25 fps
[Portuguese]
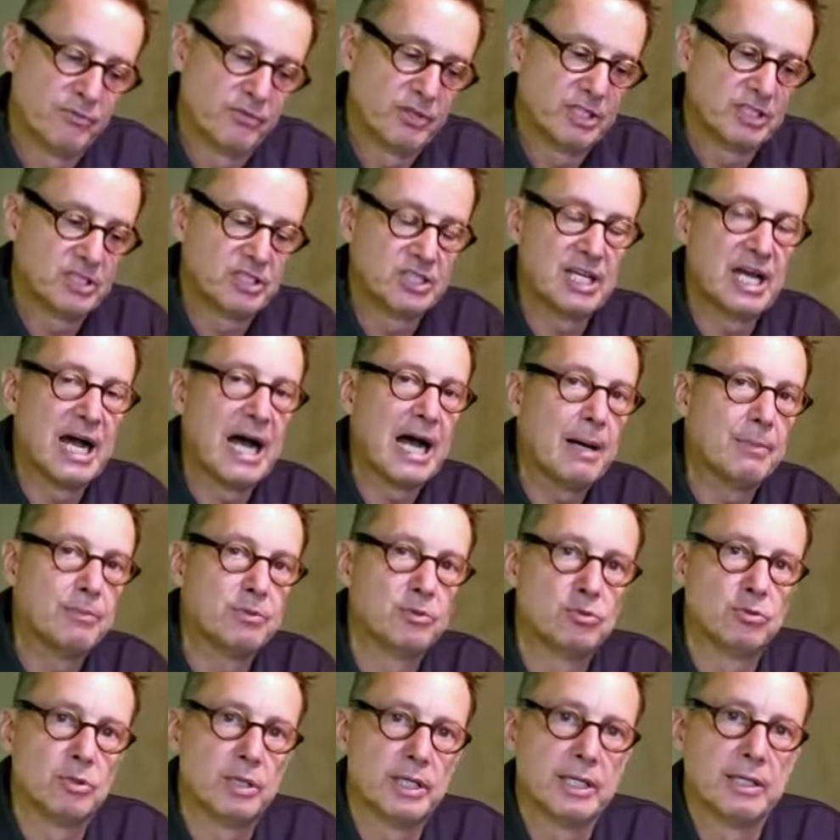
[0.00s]
desse
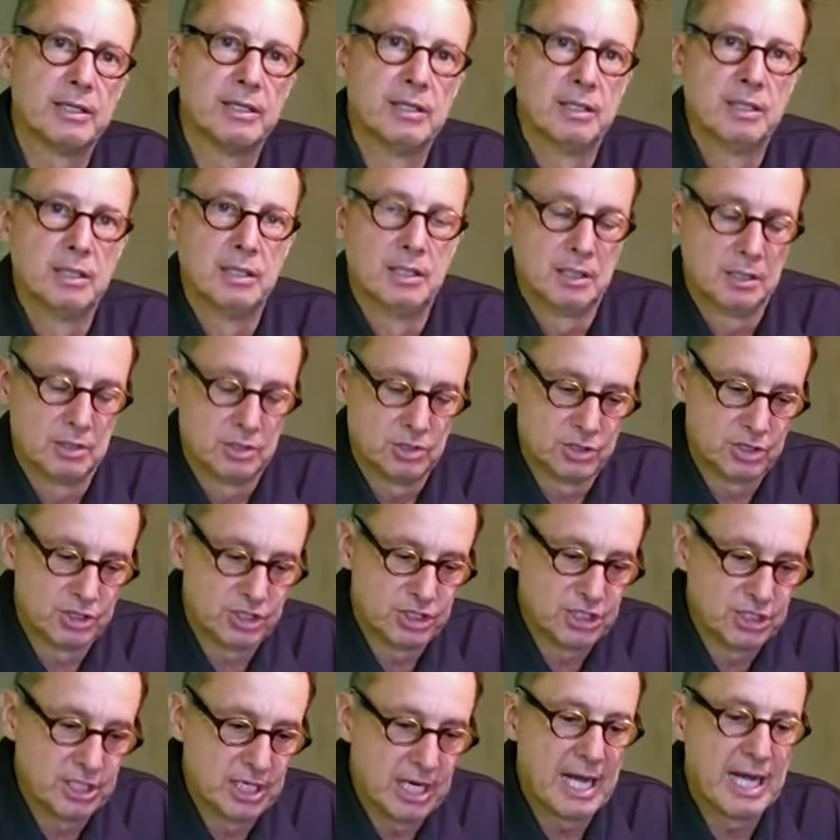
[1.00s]
hábito, né? De
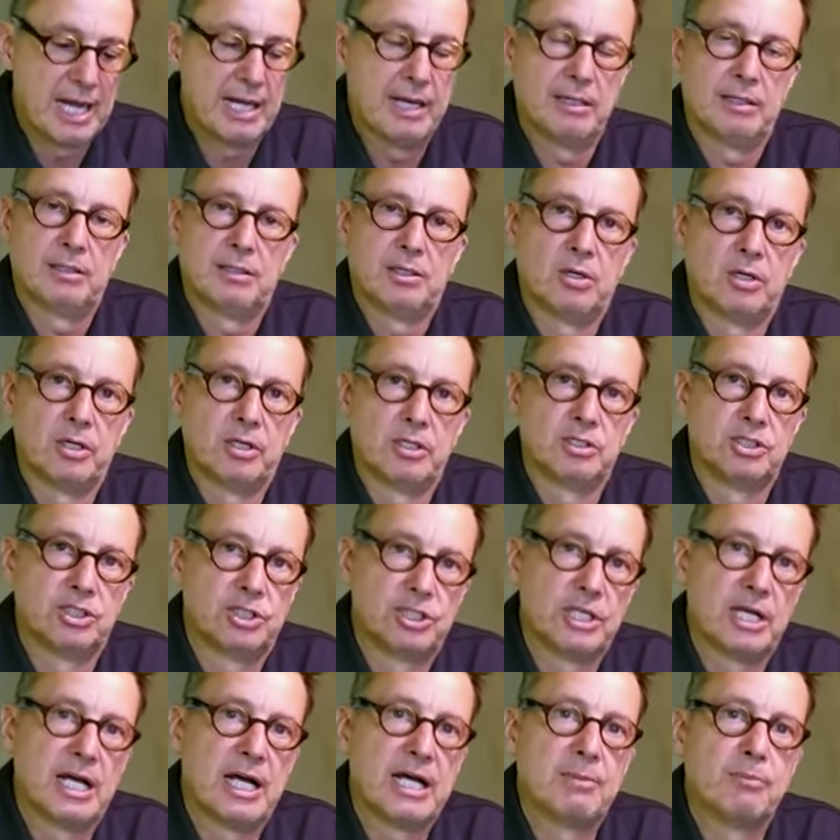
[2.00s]
tirar, na hora de
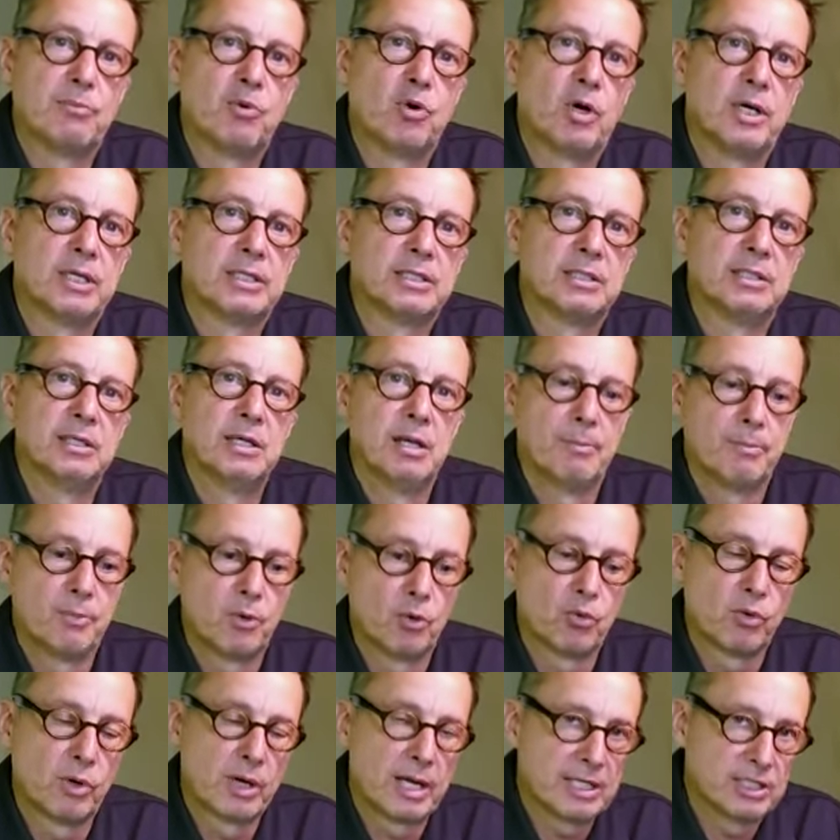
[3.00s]
tirar a bota,
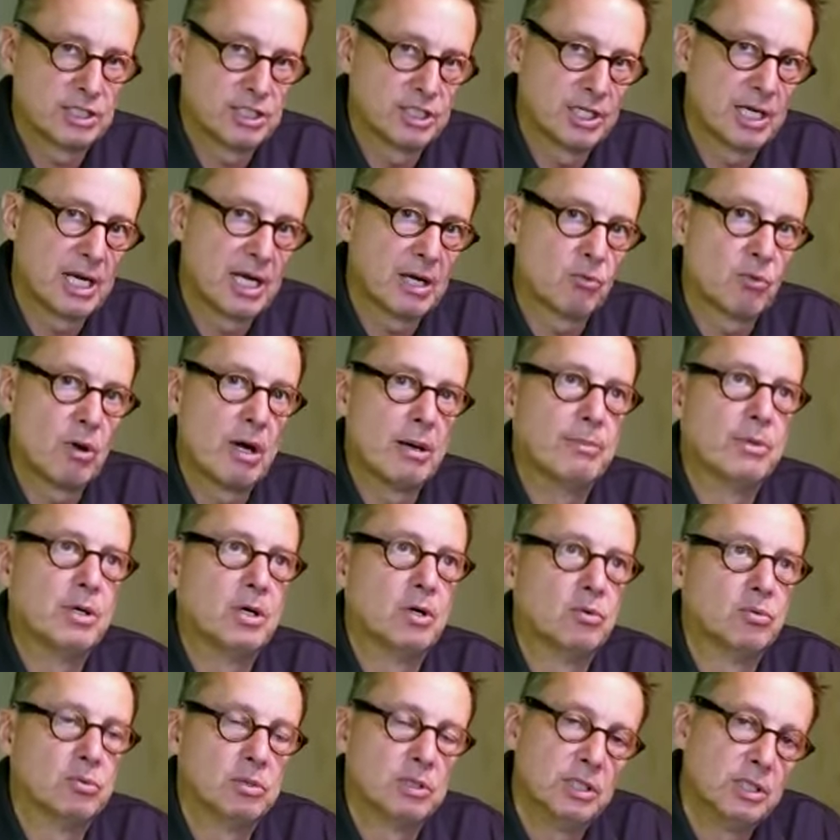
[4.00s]
procurar tirar com a
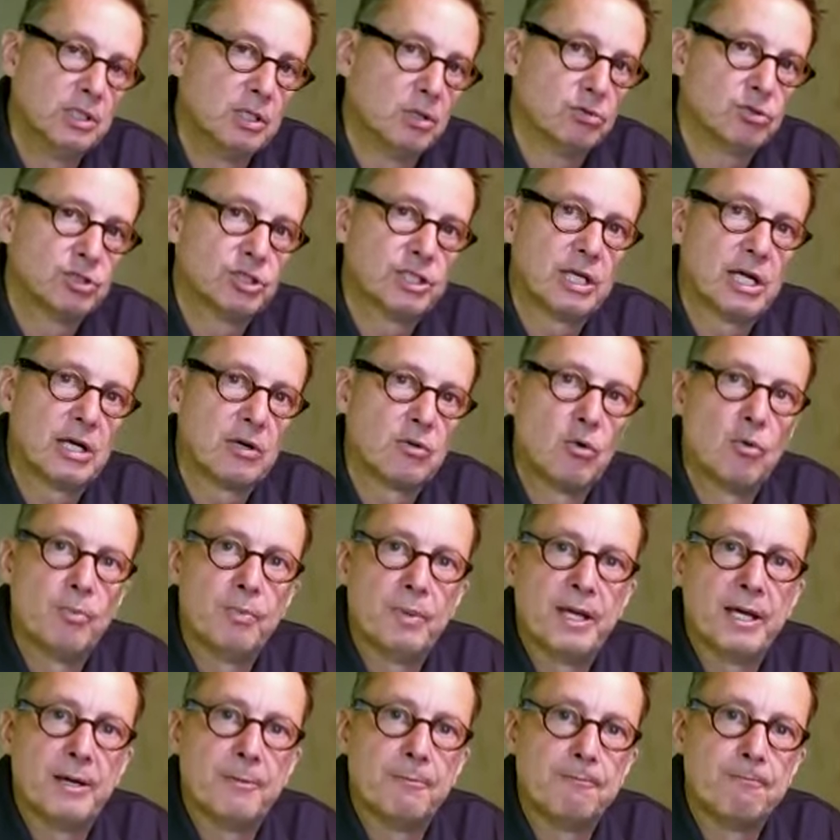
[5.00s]
mão e não tirar com o
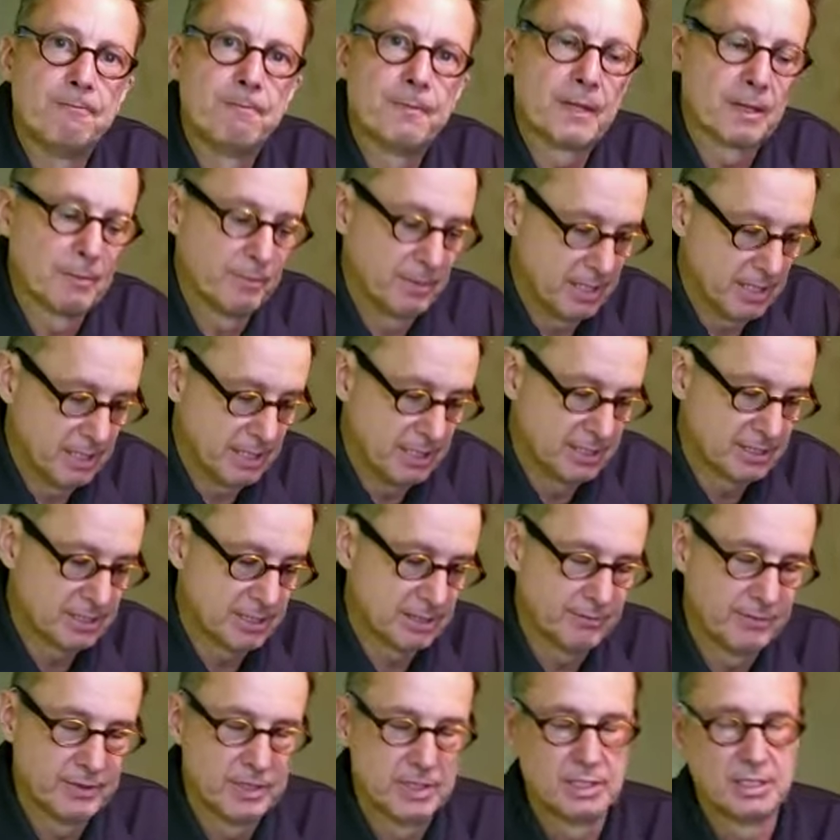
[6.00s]
pé.
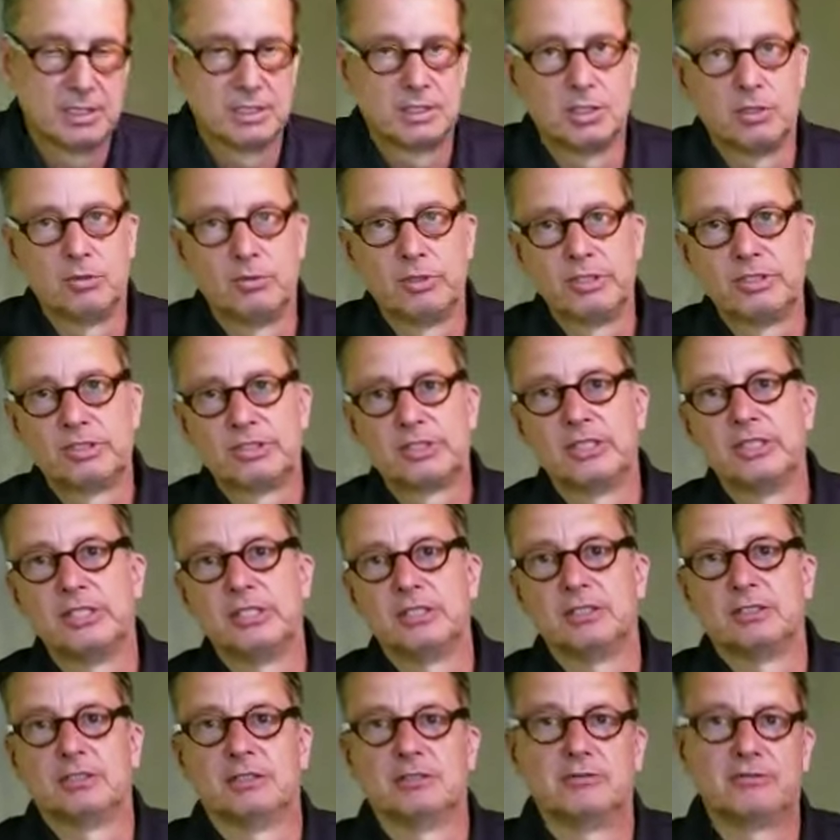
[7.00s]
Beleza? Então é isso
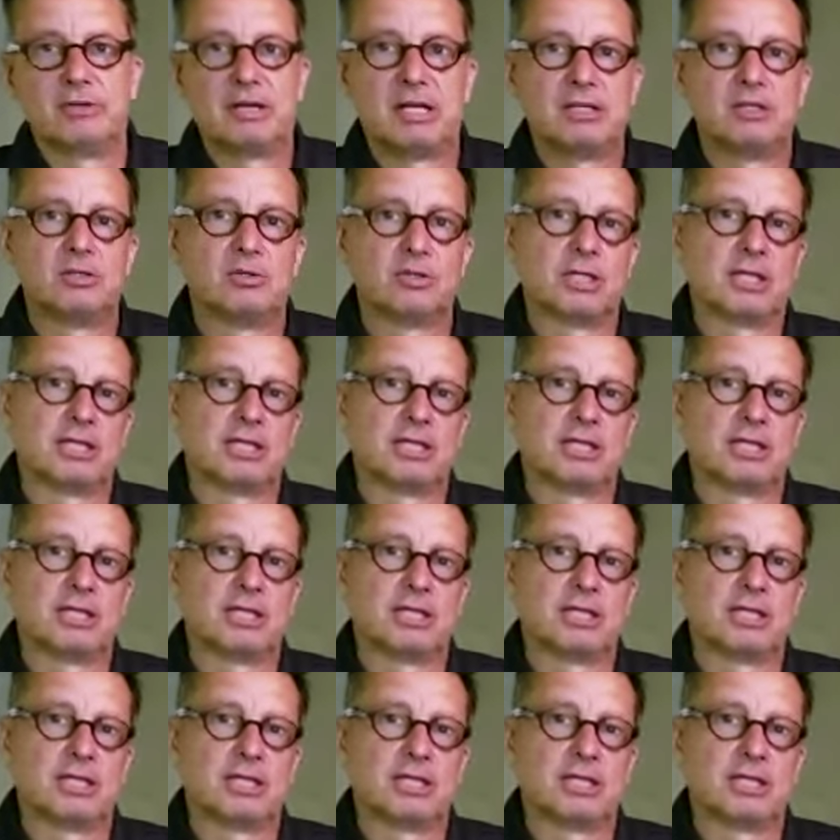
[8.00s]
aí. Valeu,